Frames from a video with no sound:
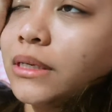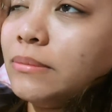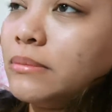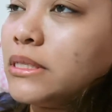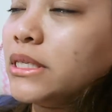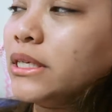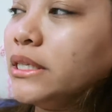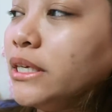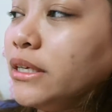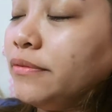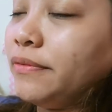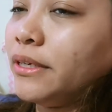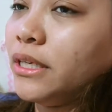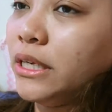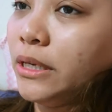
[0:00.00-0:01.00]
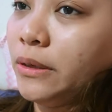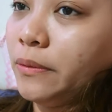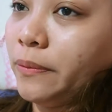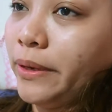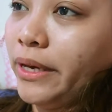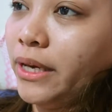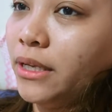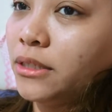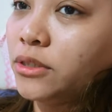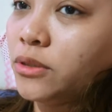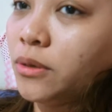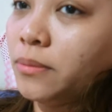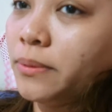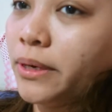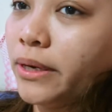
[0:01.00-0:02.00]
I'm still not feeling well.
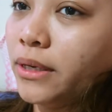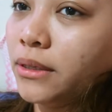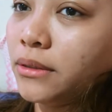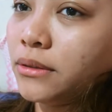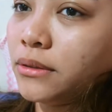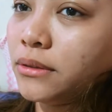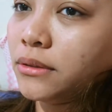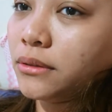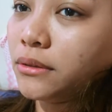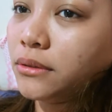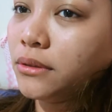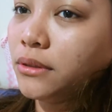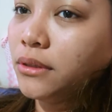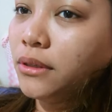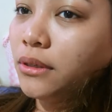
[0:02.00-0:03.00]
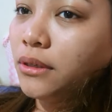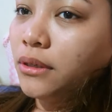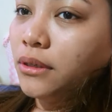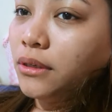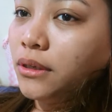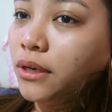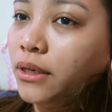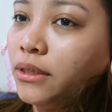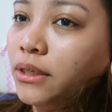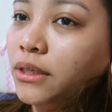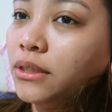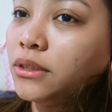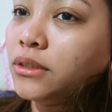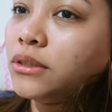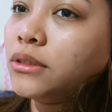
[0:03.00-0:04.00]
Sobrang I
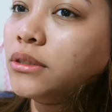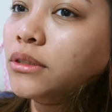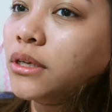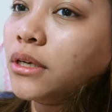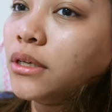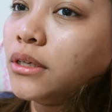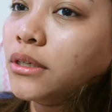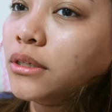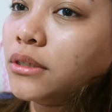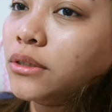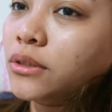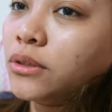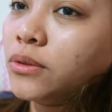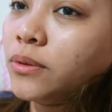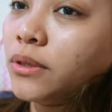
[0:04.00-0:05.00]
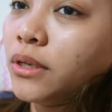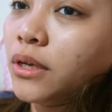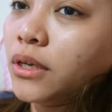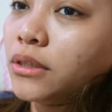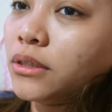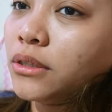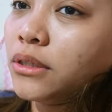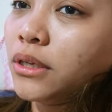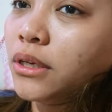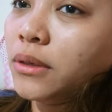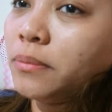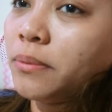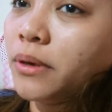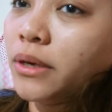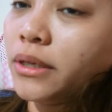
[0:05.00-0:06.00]
need uh, to do a lot today
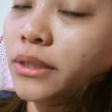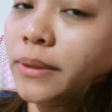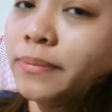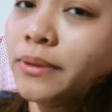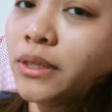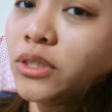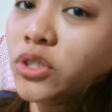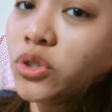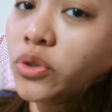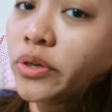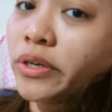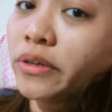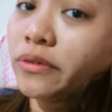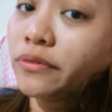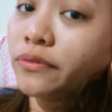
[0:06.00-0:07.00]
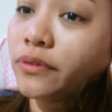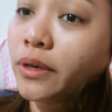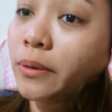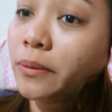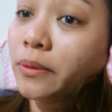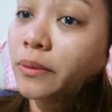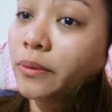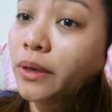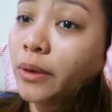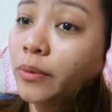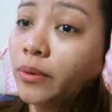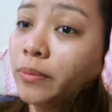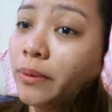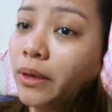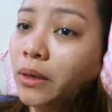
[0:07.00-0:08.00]
but I'm not sure if uh, I
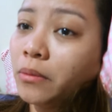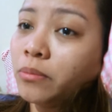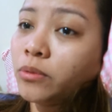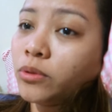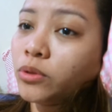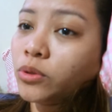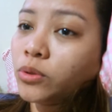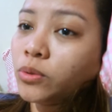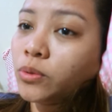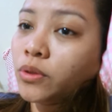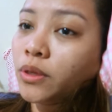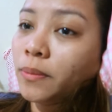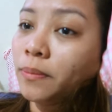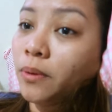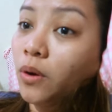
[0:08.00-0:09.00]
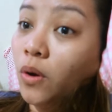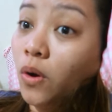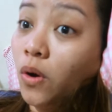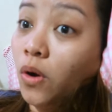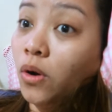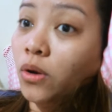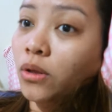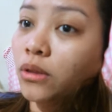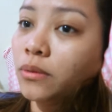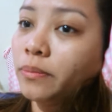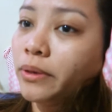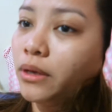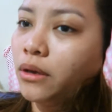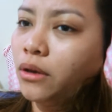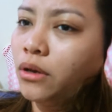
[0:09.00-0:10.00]
will be able to do them all
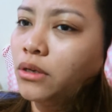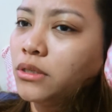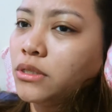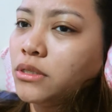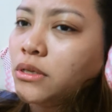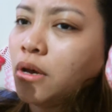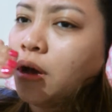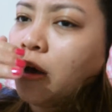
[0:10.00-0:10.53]
because